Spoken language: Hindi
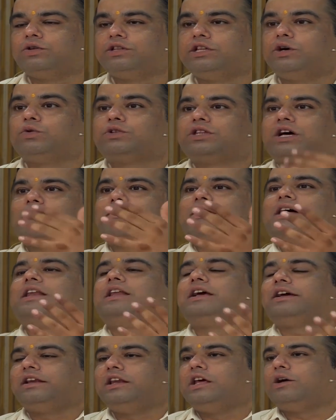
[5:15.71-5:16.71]
को देवता
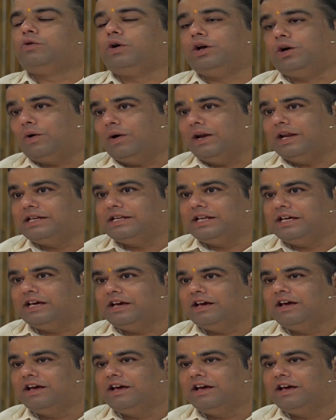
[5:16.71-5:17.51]
बनाने के लिए कोई कॉलेज नहीं